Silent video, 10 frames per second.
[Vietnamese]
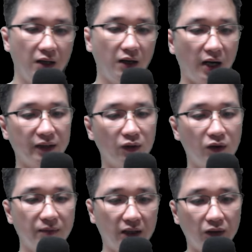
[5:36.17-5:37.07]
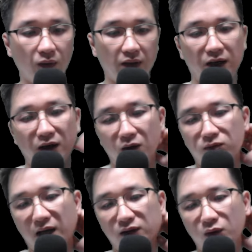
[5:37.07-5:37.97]
hai tôn Bát Thủ Thiên Long,
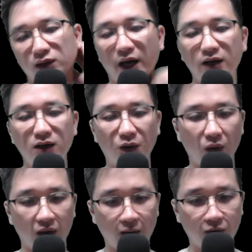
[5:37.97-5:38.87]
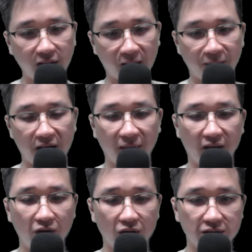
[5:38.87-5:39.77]
ba tôn Thái Hư Cổ Long có thể may
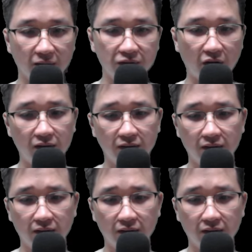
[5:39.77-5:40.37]
mắn còn sống sót.